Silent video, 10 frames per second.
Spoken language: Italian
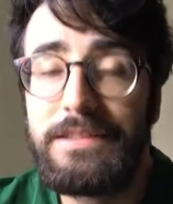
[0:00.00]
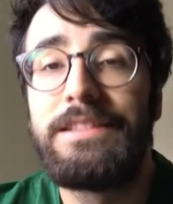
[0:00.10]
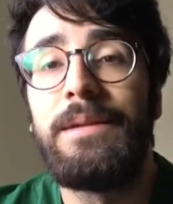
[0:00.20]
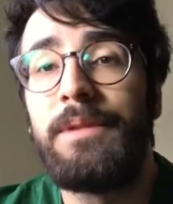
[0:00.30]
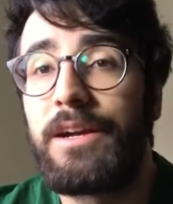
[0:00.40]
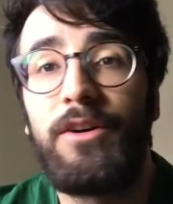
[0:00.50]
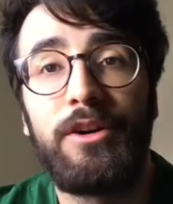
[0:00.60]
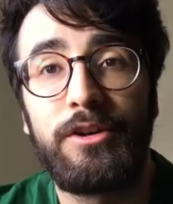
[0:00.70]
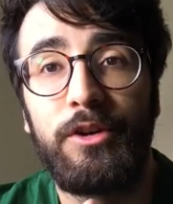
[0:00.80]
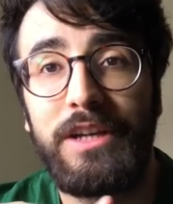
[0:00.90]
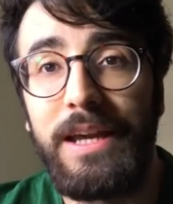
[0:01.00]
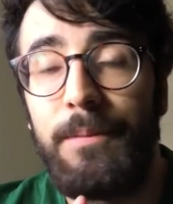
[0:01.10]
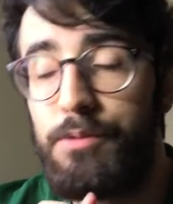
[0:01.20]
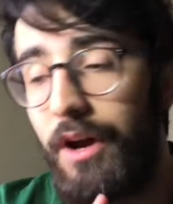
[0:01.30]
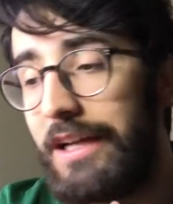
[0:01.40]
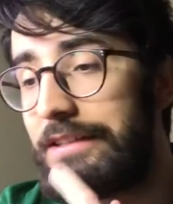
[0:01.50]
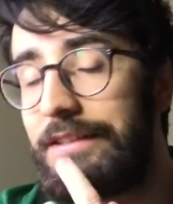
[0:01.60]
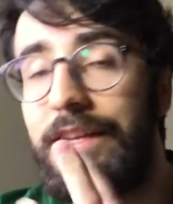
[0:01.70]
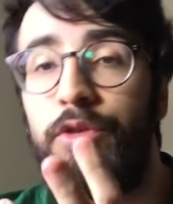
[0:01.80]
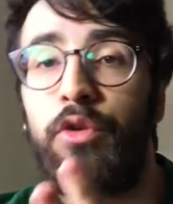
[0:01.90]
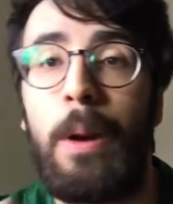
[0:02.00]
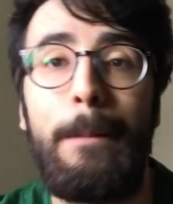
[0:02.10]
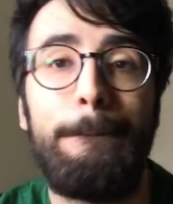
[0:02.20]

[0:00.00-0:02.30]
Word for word: Se mi accorgo che può essere un